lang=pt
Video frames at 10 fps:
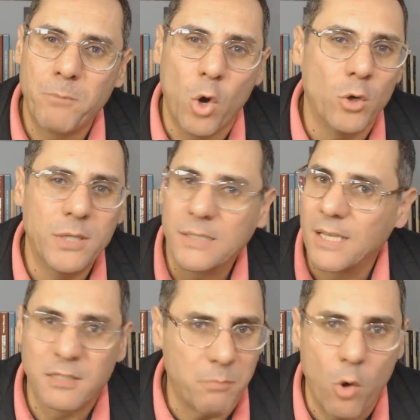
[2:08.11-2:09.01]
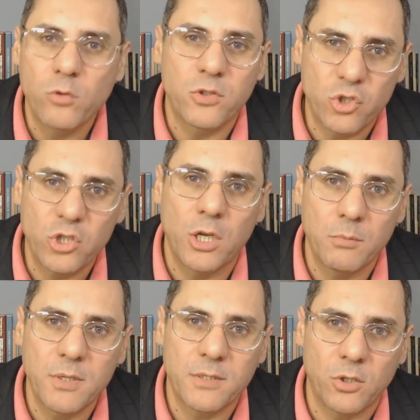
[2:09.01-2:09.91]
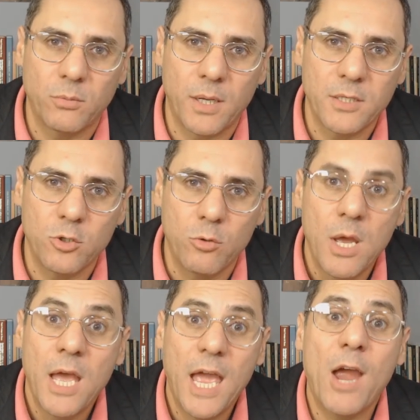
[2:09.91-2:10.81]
todas as bolsas, digamos assim, no Brasil.